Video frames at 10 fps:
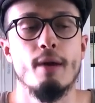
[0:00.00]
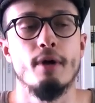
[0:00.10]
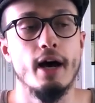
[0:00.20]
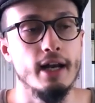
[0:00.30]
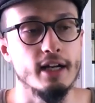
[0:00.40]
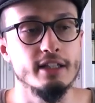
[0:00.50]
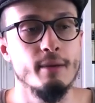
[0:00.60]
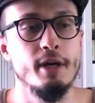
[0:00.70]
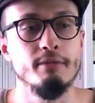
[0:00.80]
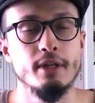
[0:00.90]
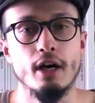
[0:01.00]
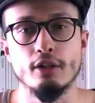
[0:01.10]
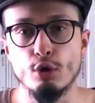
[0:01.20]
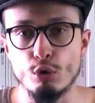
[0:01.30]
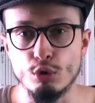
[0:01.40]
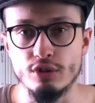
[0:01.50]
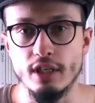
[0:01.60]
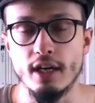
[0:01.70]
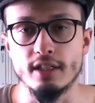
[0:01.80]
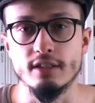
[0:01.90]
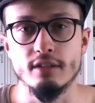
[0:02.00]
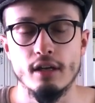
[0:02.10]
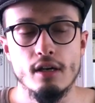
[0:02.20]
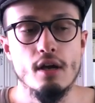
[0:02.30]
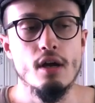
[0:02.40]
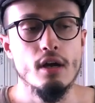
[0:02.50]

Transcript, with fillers: Hem Aylak Adam hem de Anayurt Oteli hakkında